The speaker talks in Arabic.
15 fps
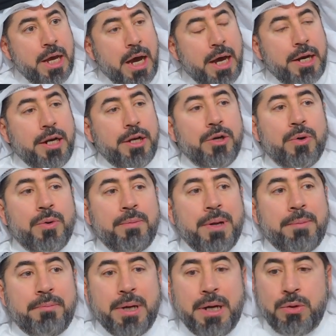انا اليوم
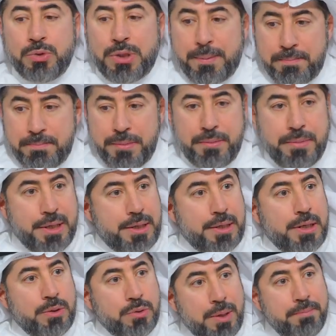لما ادمر
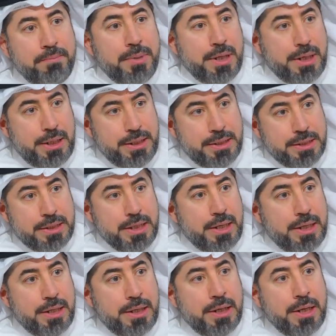ادمر
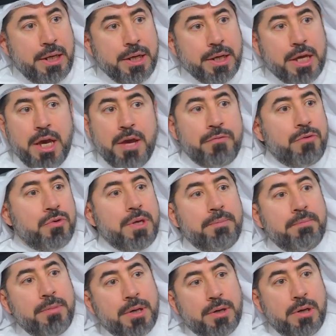الانسان شخصيته. كيف
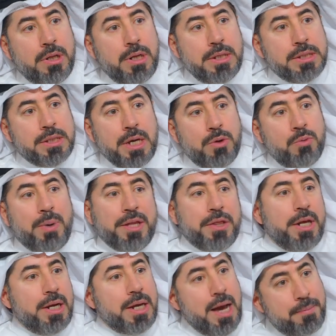ادمر الانسان وبعد
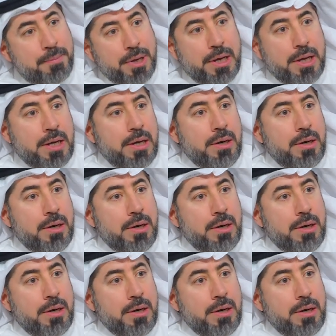ذلك ابغى